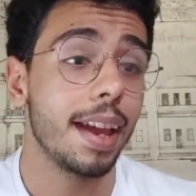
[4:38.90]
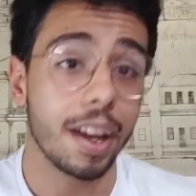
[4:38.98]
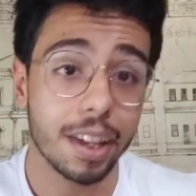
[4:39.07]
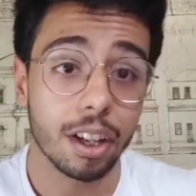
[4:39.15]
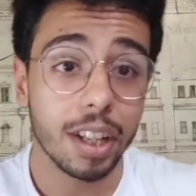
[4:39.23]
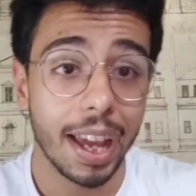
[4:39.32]

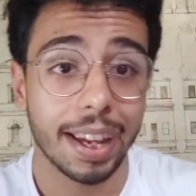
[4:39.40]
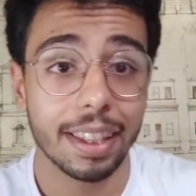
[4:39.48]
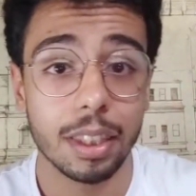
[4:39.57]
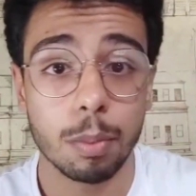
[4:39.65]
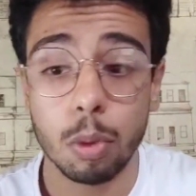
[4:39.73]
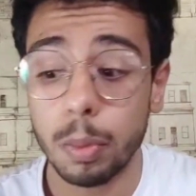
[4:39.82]
هي اه
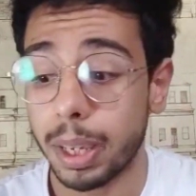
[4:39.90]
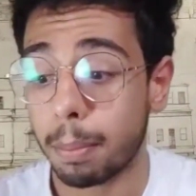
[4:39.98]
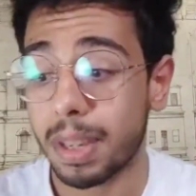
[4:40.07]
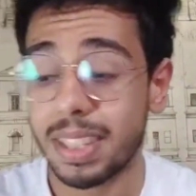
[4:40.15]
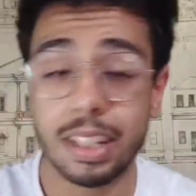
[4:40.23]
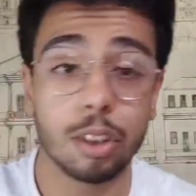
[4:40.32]
الحاجات دي
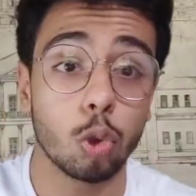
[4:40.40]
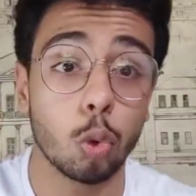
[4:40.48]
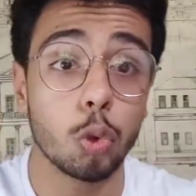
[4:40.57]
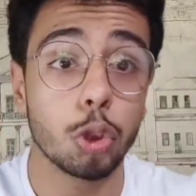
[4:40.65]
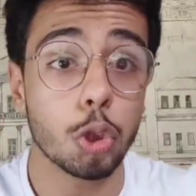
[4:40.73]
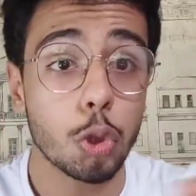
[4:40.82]
ممكن مثلا
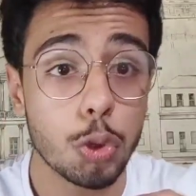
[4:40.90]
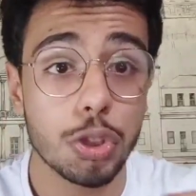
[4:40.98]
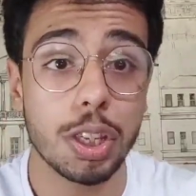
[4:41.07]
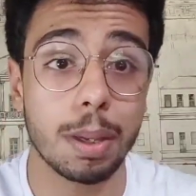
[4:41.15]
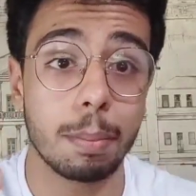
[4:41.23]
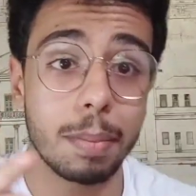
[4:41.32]
تكون
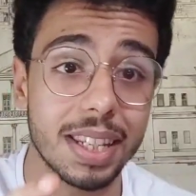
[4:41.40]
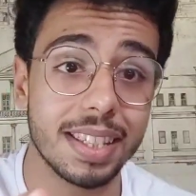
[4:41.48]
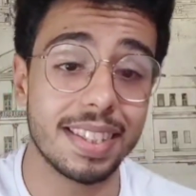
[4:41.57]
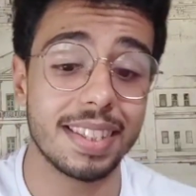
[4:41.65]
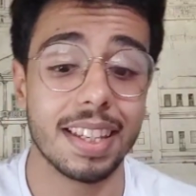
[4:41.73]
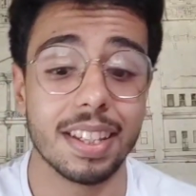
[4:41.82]
جزء من
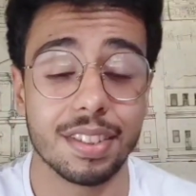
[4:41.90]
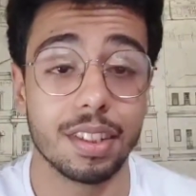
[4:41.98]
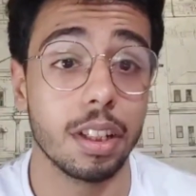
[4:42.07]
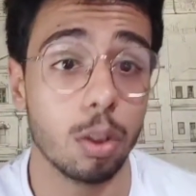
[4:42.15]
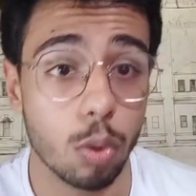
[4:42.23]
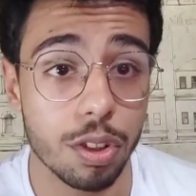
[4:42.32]
ازاي
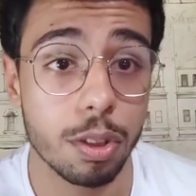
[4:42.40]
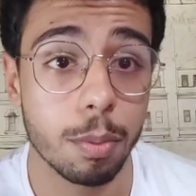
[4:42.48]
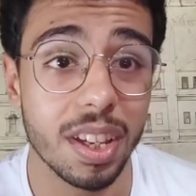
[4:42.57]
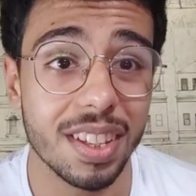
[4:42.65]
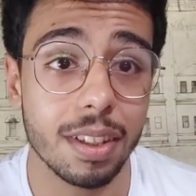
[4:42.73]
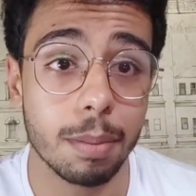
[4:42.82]
الصلع الوراثي
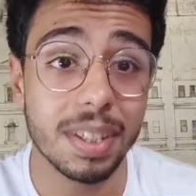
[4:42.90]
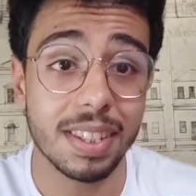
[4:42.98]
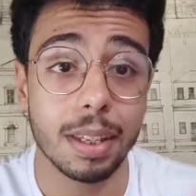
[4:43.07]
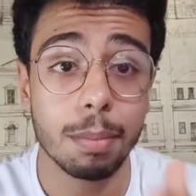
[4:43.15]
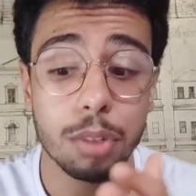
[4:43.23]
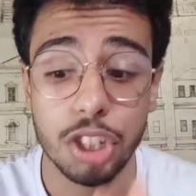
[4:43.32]
بيحصل
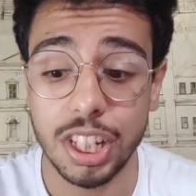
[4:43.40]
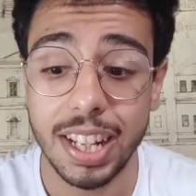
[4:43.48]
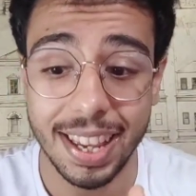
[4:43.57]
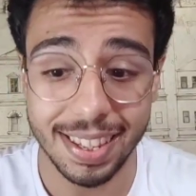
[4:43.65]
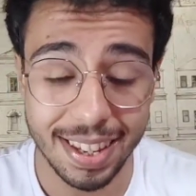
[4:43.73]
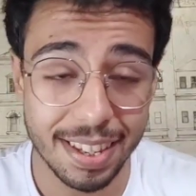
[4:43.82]
بس هي مش
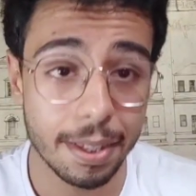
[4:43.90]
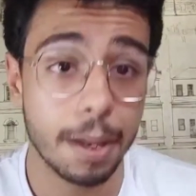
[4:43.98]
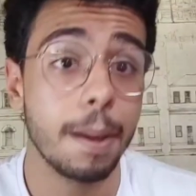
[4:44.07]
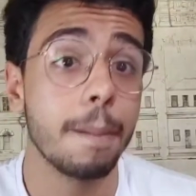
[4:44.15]
الاساس